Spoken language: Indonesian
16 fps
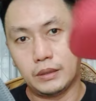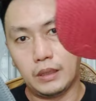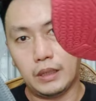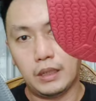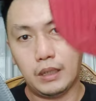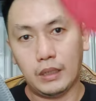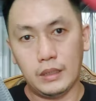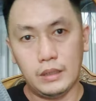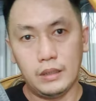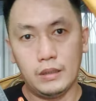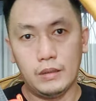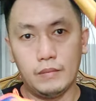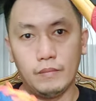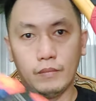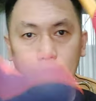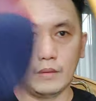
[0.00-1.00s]
ya
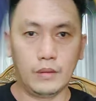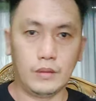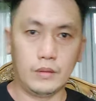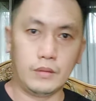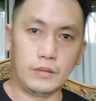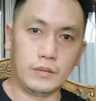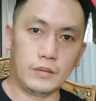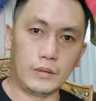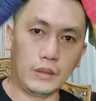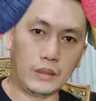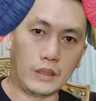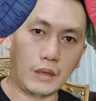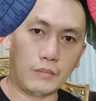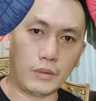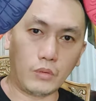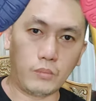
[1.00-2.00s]

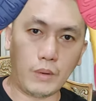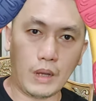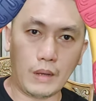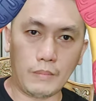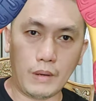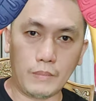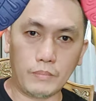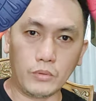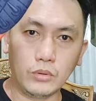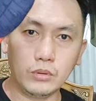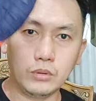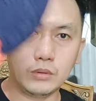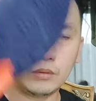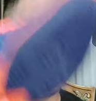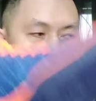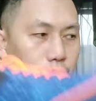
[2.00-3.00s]
tidak merubah apapun
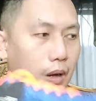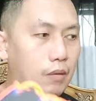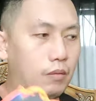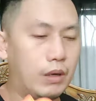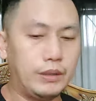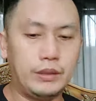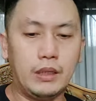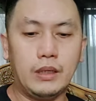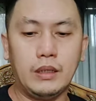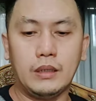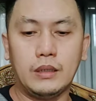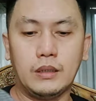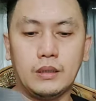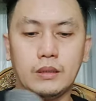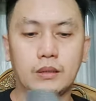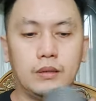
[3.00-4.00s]
bawahnya
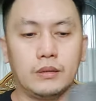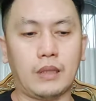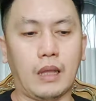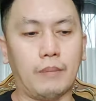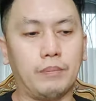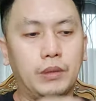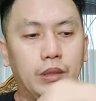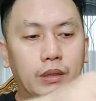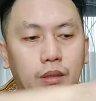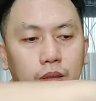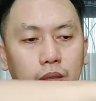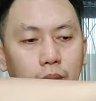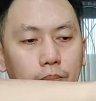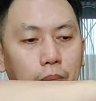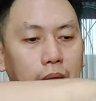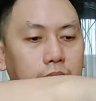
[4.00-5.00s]
tapi
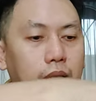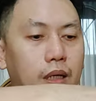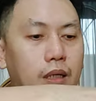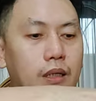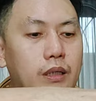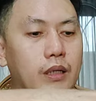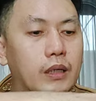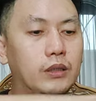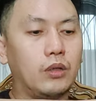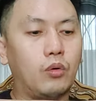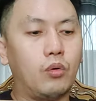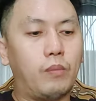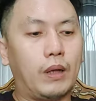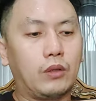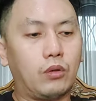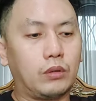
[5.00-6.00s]
depannya ini yang
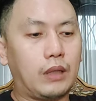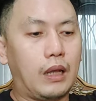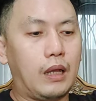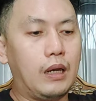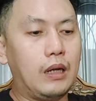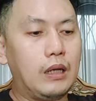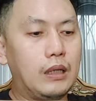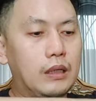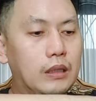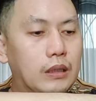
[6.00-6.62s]
dirubah total